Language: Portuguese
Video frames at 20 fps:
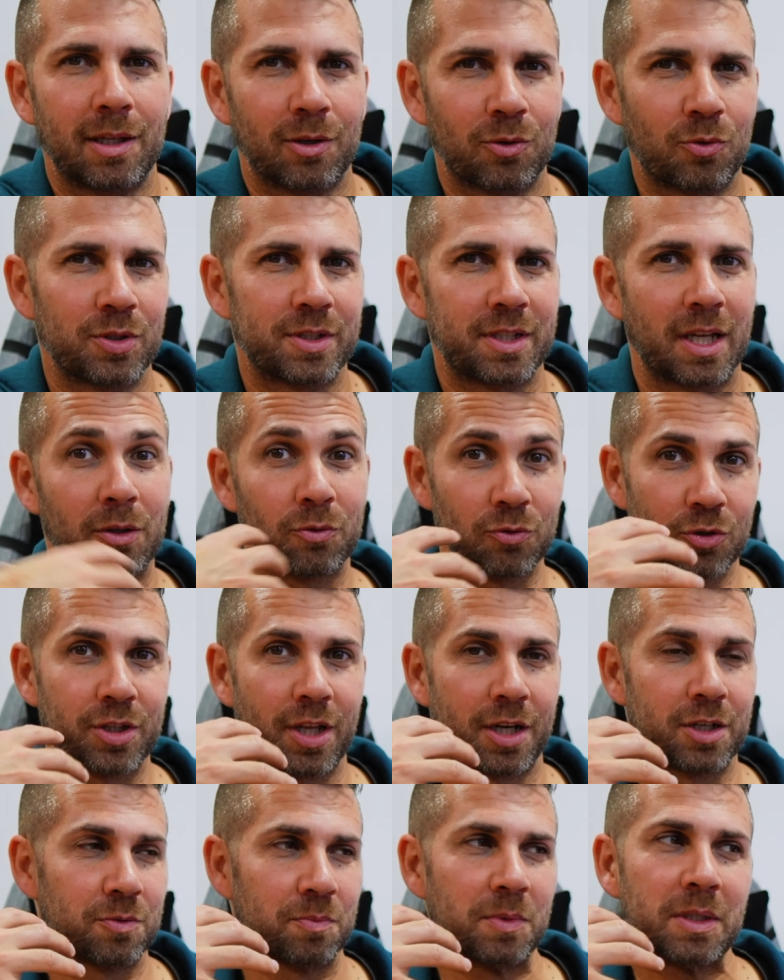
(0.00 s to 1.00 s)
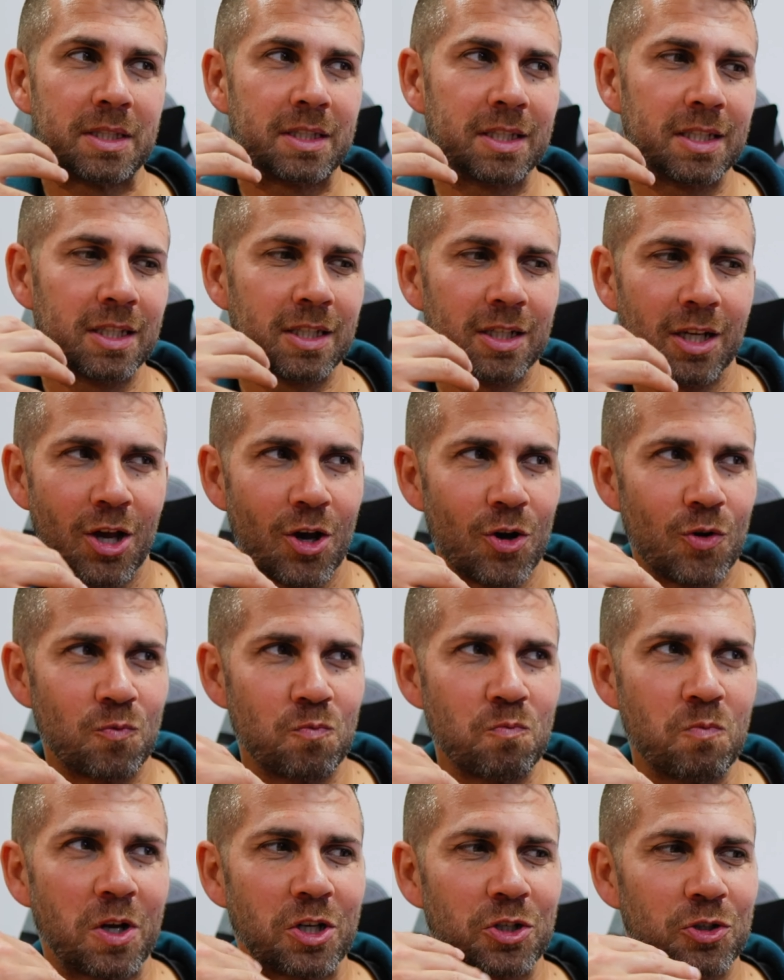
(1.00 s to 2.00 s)
ele consegue nos transmitir
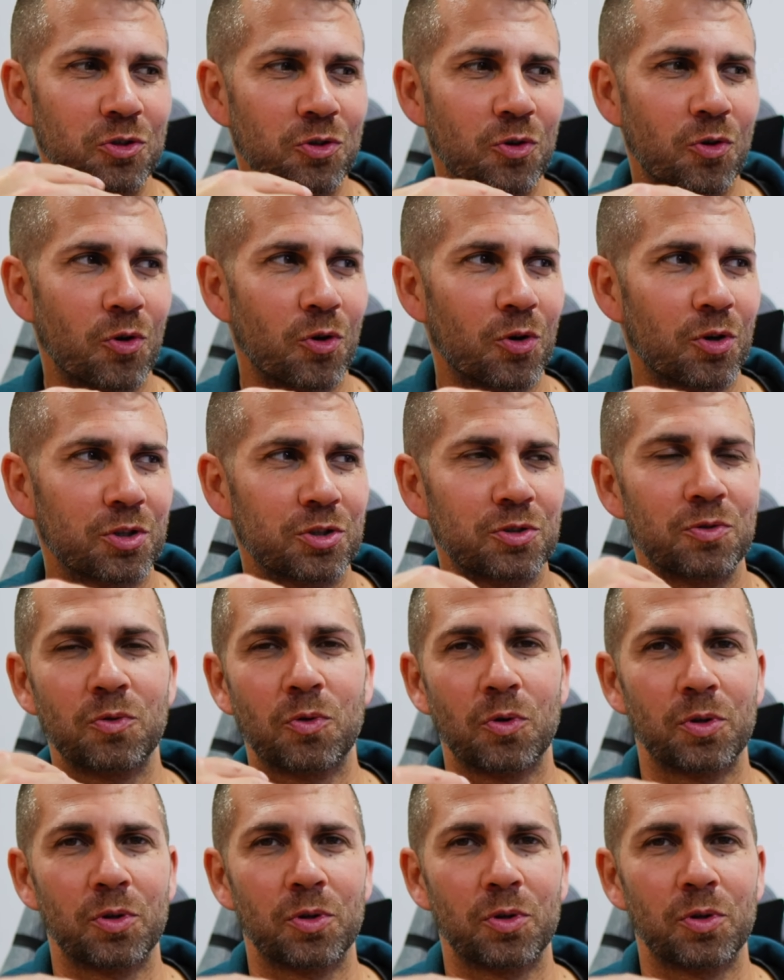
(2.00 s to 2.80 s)
umas cores e um